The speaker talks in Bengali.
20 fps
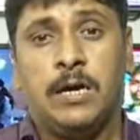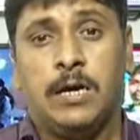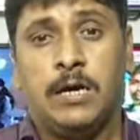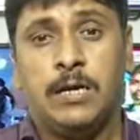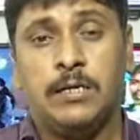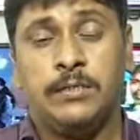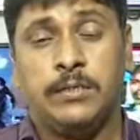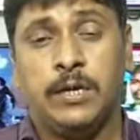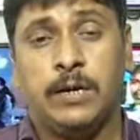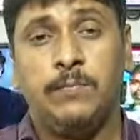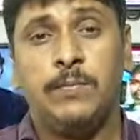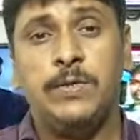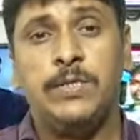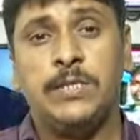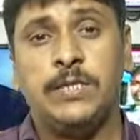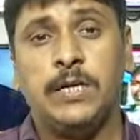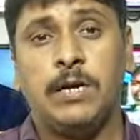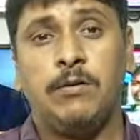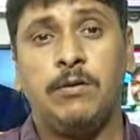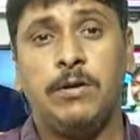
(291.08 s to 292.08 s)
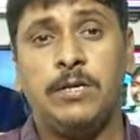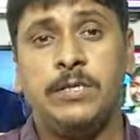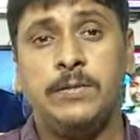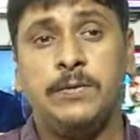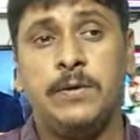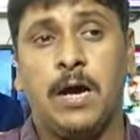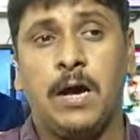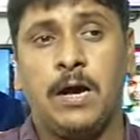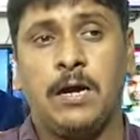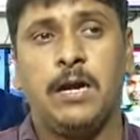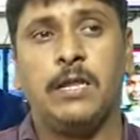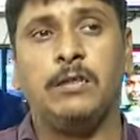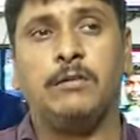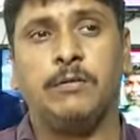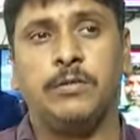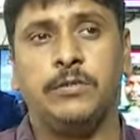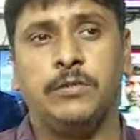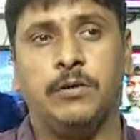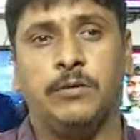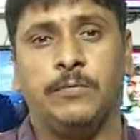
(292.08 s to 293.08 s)
ছাব্বিশে জানুয়ারি যেভাবে আক্রান্ত
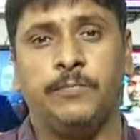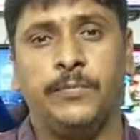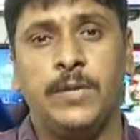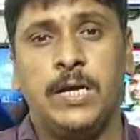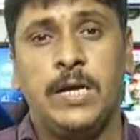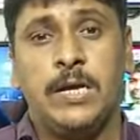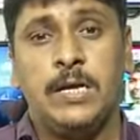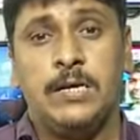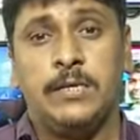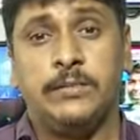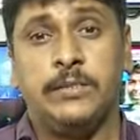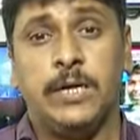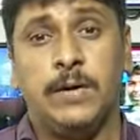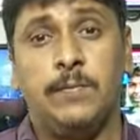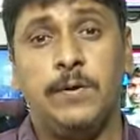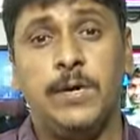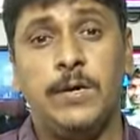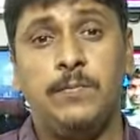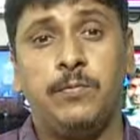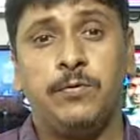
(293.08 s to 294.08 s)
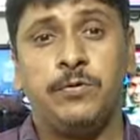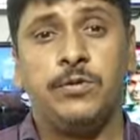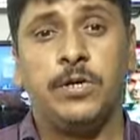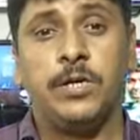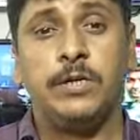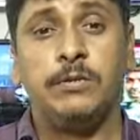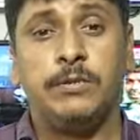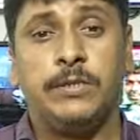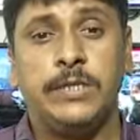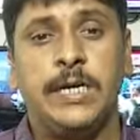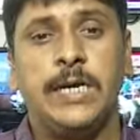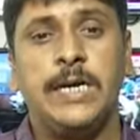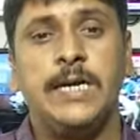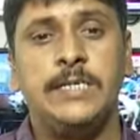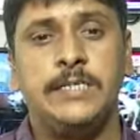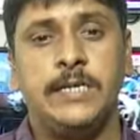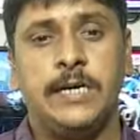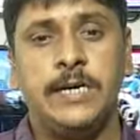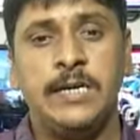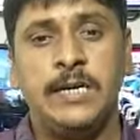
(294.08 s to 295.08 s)
হয়েছিল যার ফলে প্রশ্ন কিন্তু থেকেই
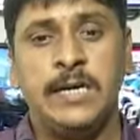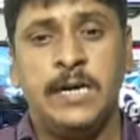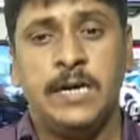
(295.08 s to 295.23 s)
যায়